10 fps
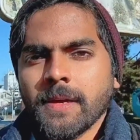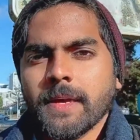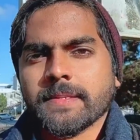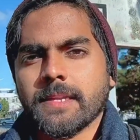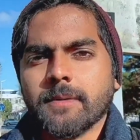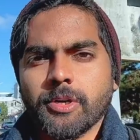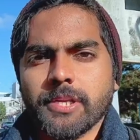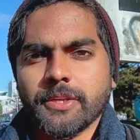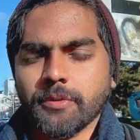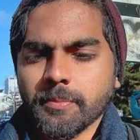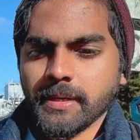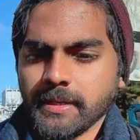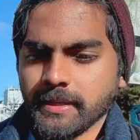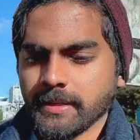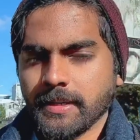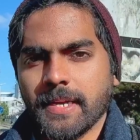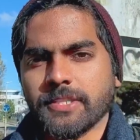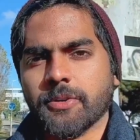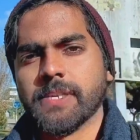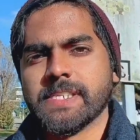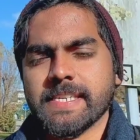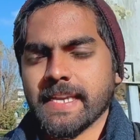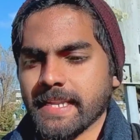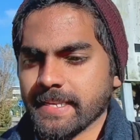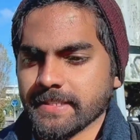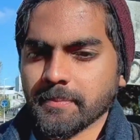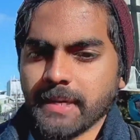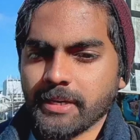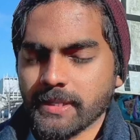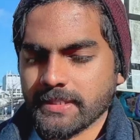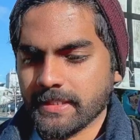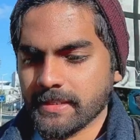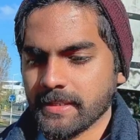আসসালামু আলাইকুম আশা করি যে যেখানে আছেন ভালো আছেন